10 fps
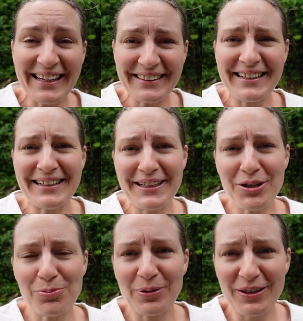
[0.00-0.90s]
n'est allé
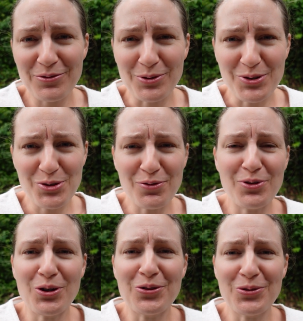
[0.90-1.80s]
comme prévu. Ce
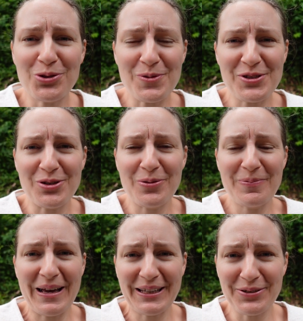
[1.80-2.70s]
vlog, on le commence le
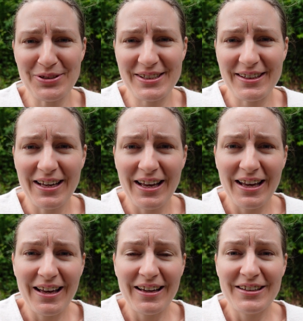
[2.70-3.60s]
mercredi.
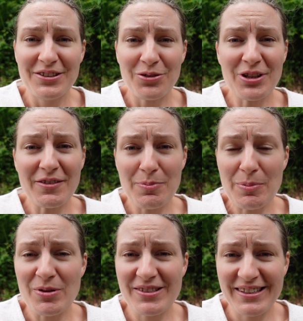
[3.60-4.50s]
On n'avait pas
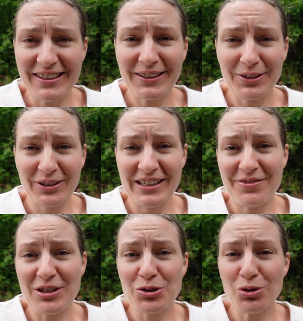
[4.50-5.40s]
pensé qu'il y
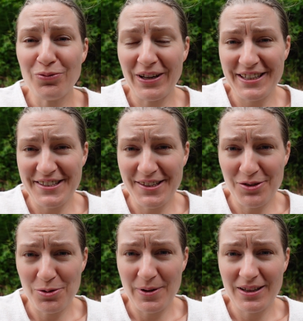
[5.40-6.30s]
avait un jour férié cette
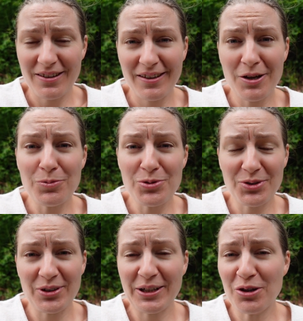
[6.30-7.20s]
semaine et en plus
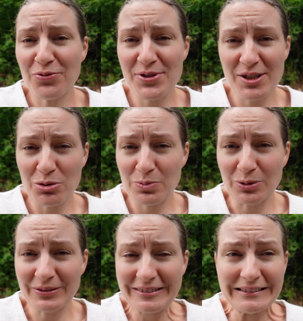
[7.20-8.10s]
que l'école faisait le
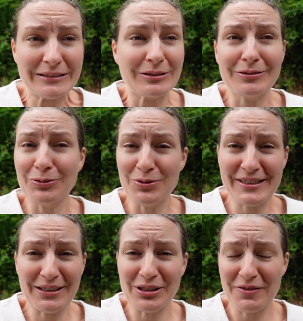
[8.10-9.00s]
pont. Tout
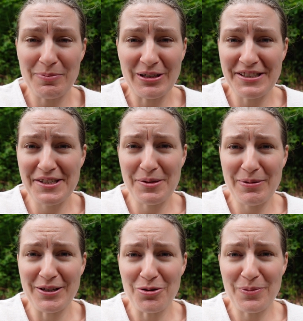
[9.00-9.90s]
ça, on ne l'avait pas
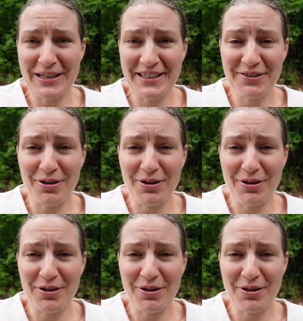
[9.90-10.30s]
anticipé dans le planning